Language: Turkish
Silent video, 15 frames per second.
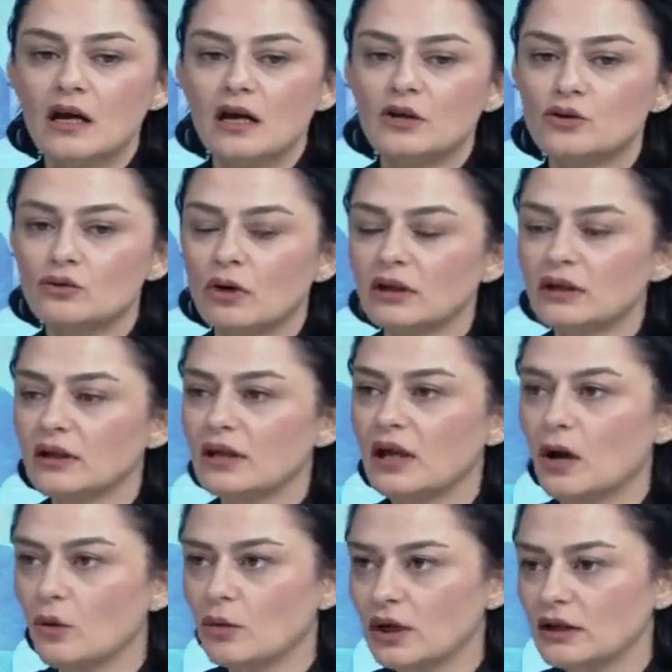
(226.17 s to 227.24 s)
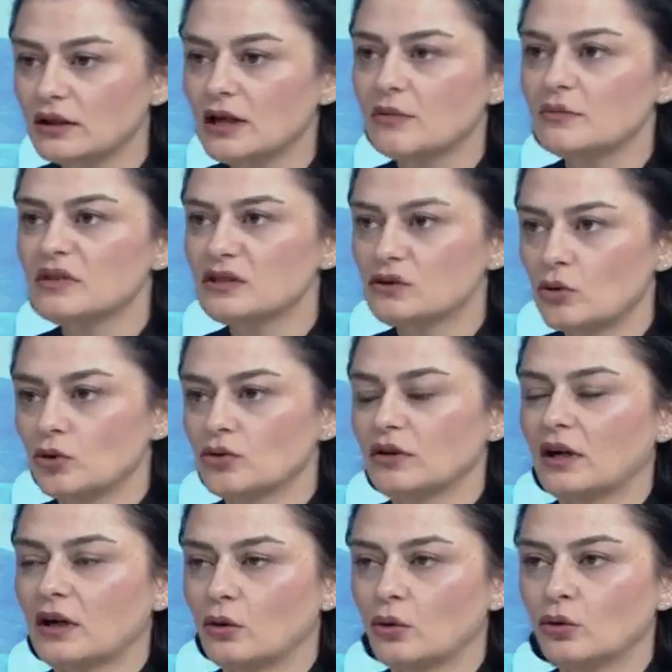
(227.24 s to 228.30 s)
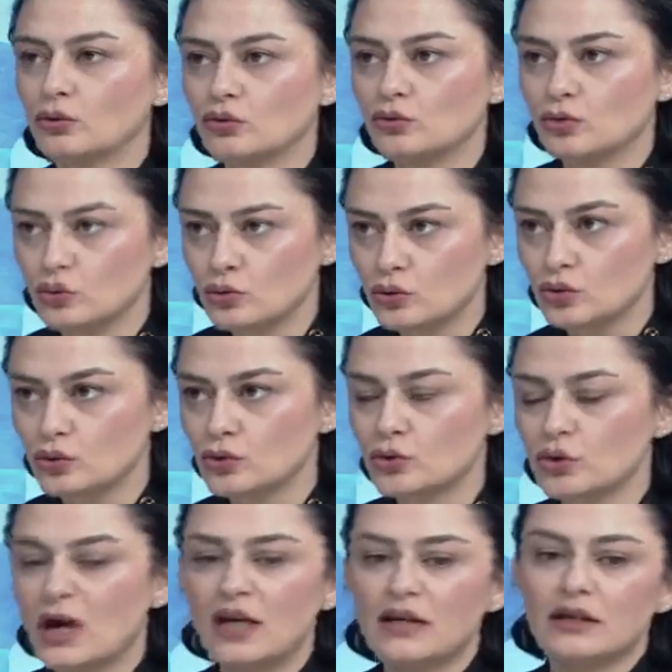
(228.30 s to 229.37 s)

E, şu andaki avukatlarımızın ortaya koyduğu husus